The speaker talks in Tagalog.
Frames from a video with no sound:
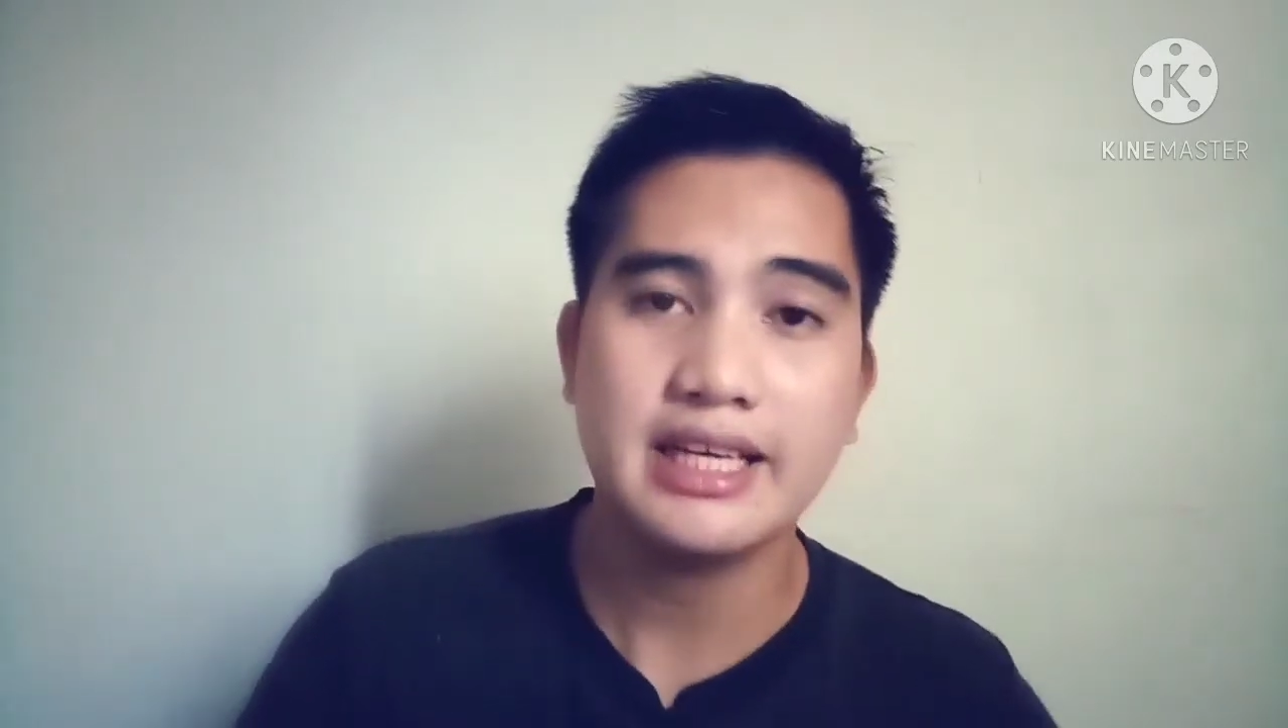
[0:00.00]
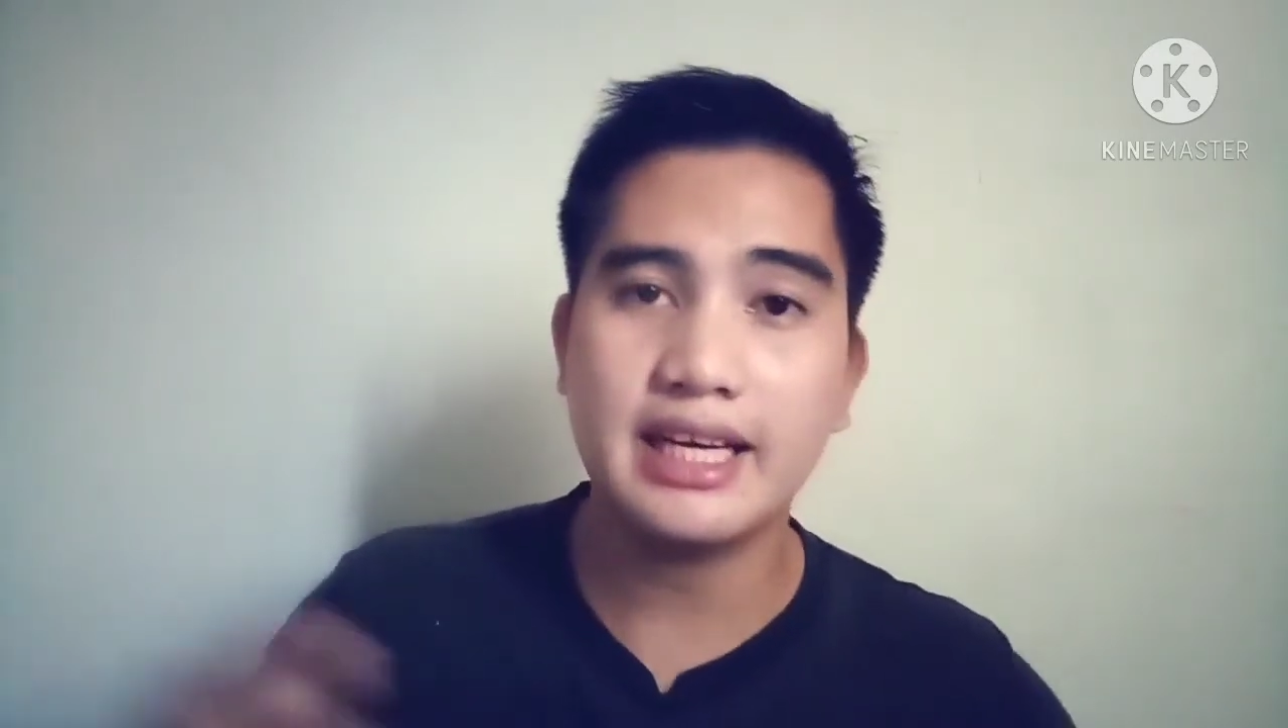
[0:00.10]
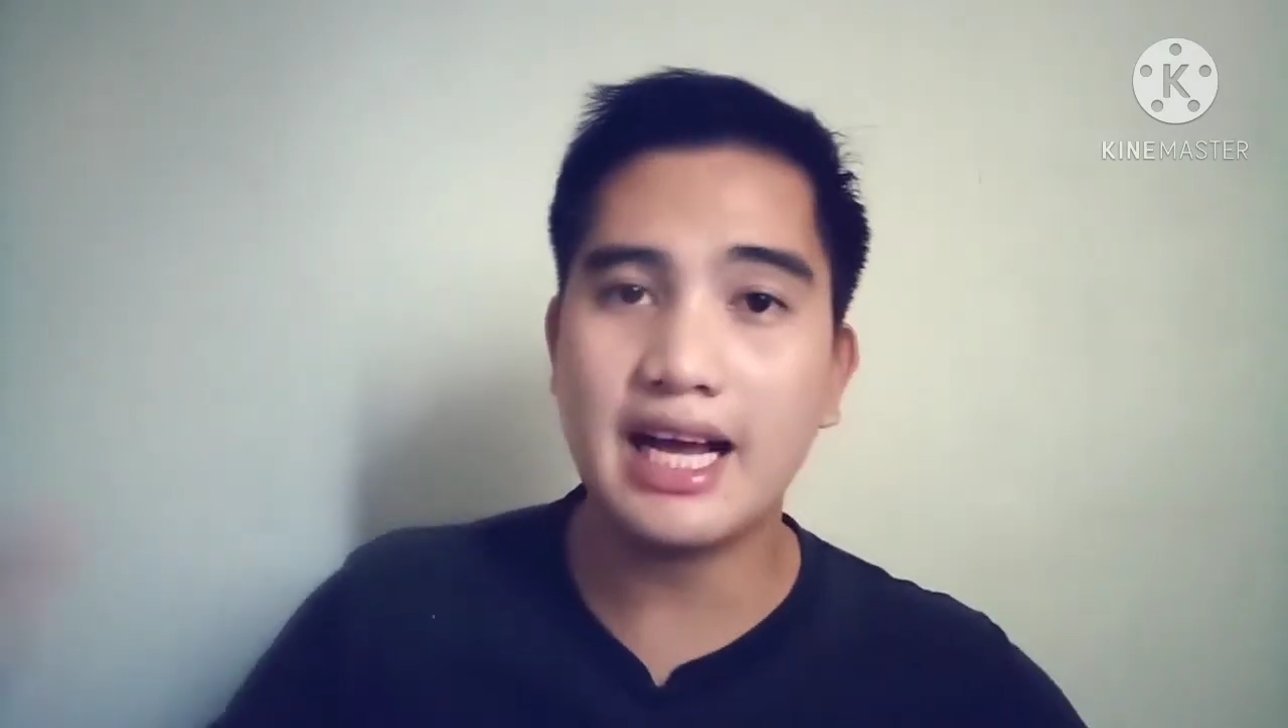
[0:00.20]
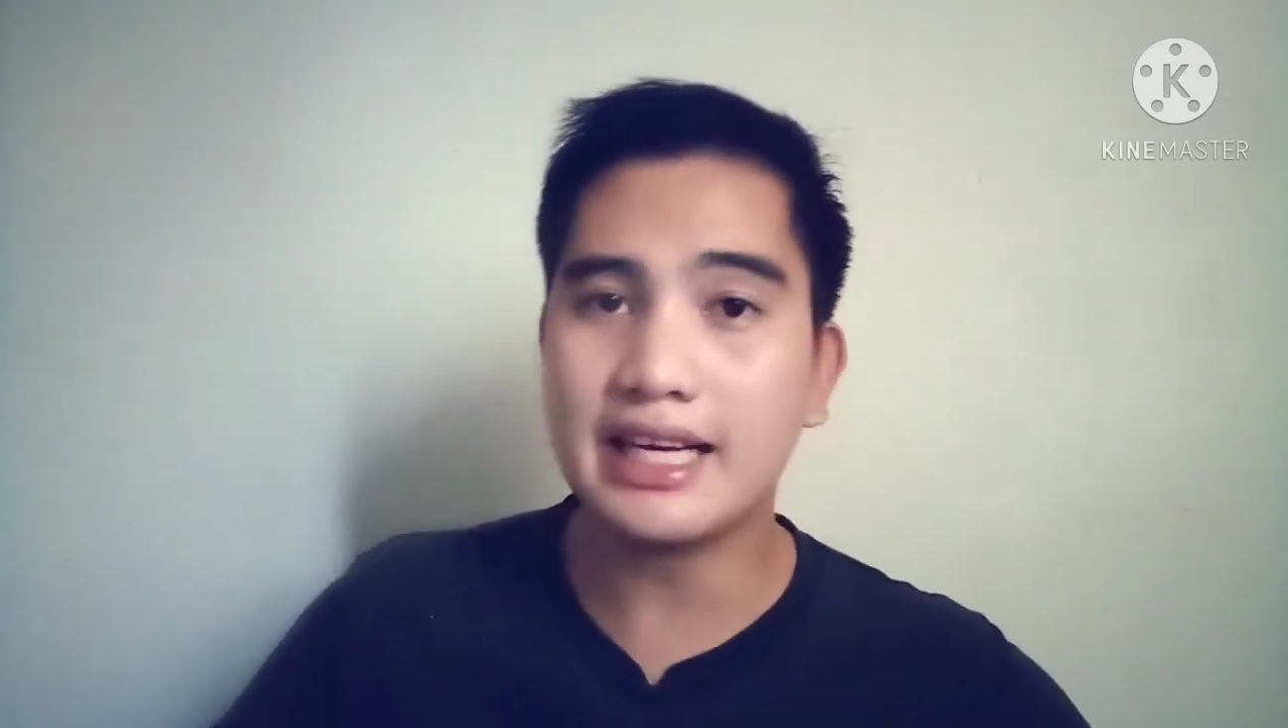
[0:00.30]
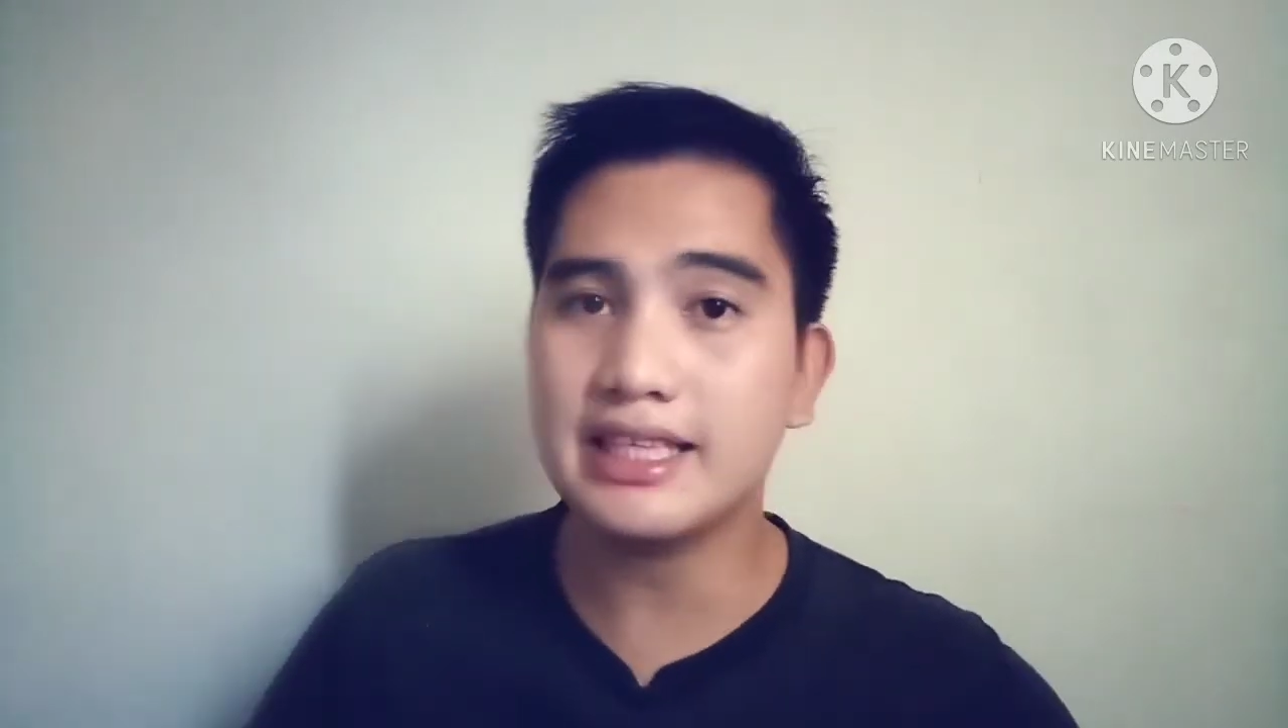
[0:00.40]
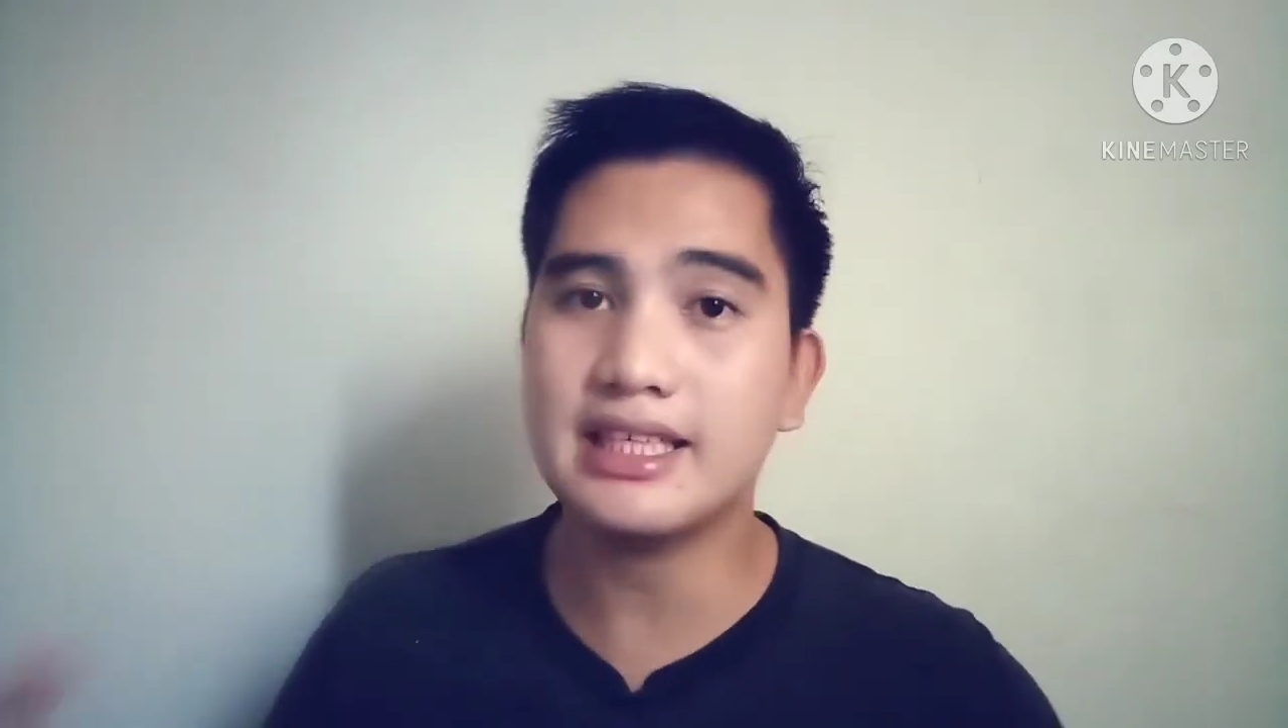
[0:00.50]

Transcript: ng aking